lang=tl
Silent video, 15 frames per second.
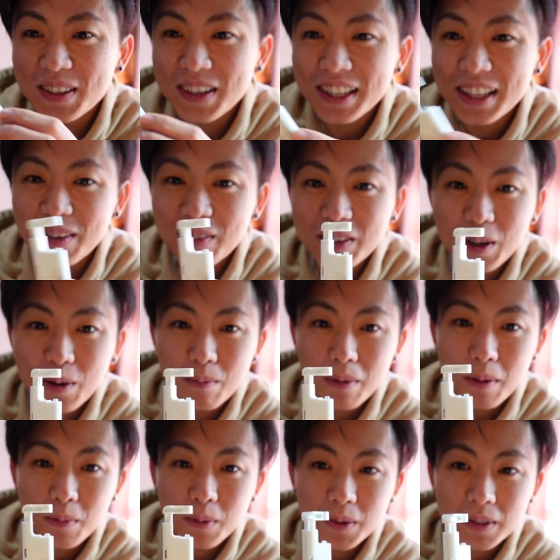yung ginamit kong
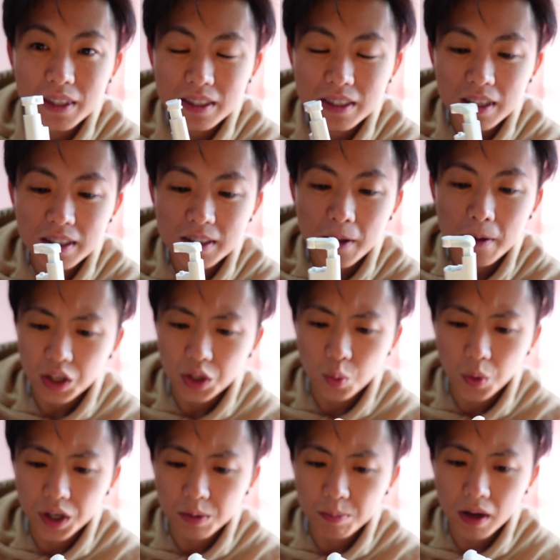pambutas kasi it
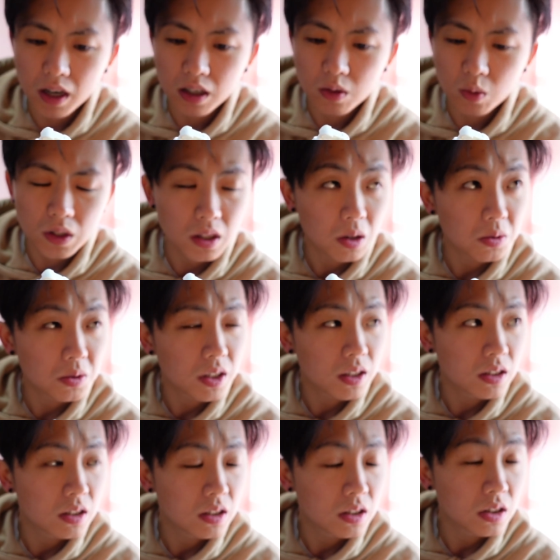worth parang
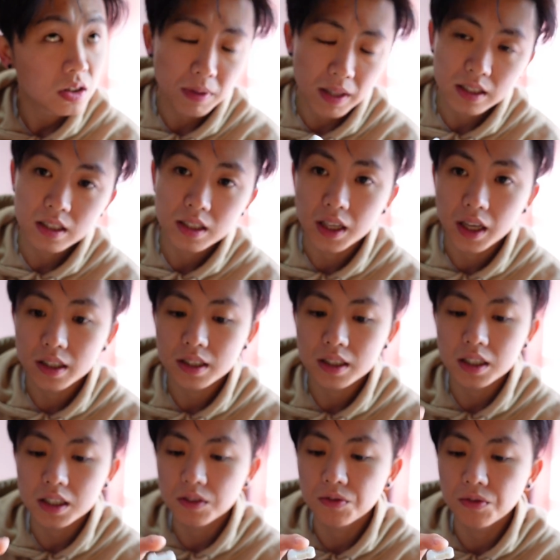1,000 plus yen
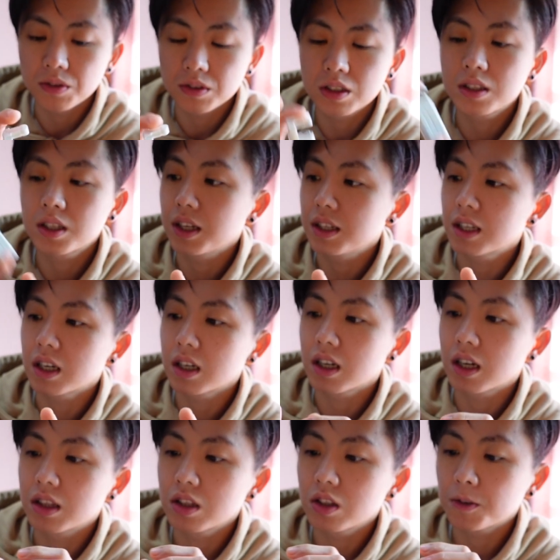siya sa isang
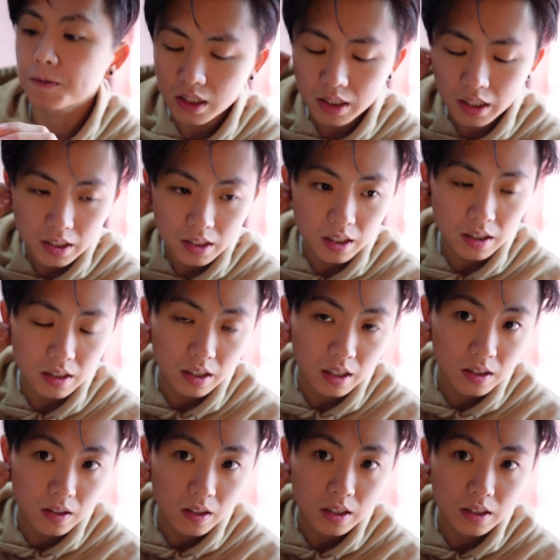ganto. Kasi isang
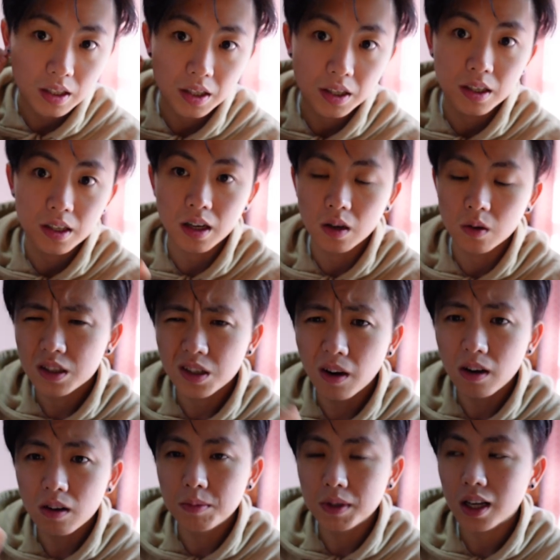ano lang siya hikaw. So
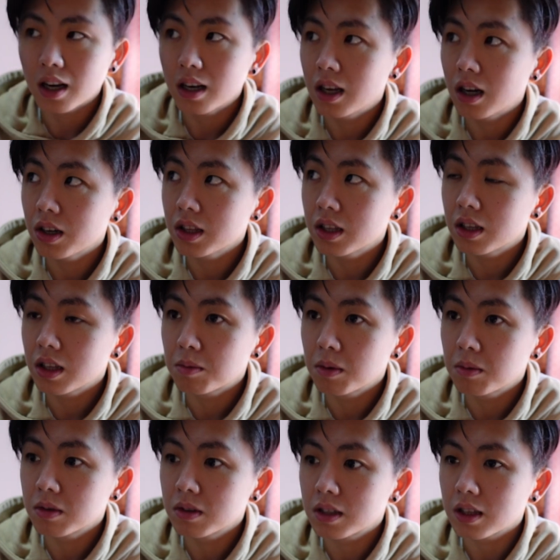ako matagal na ako hindi
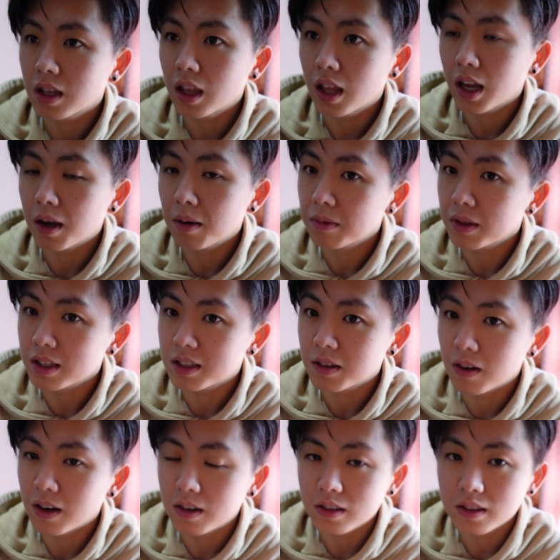nagbabutas na tenga,
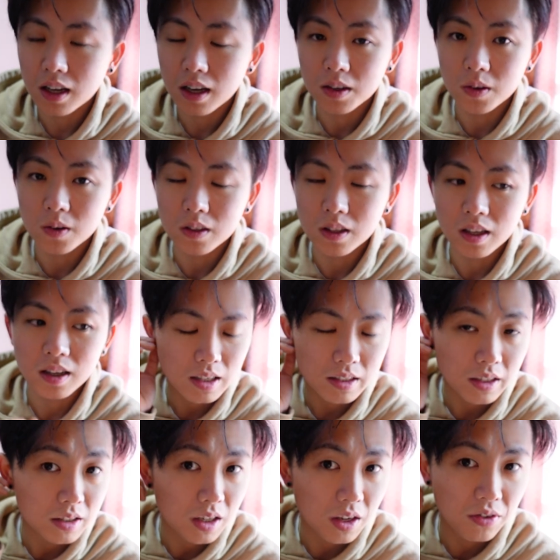pinagsawakan ko na ayoko na.
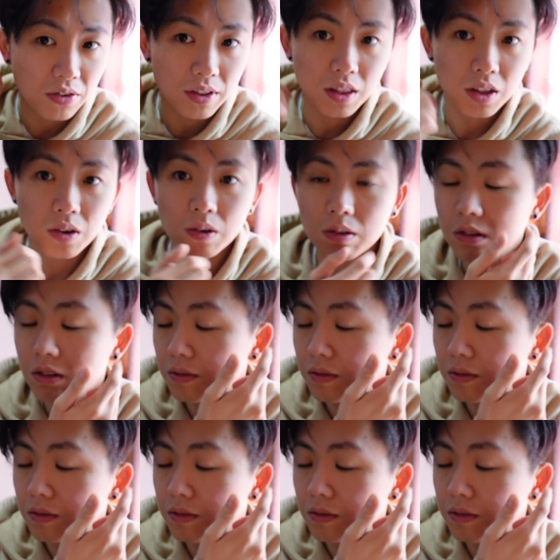Kasi 7 yung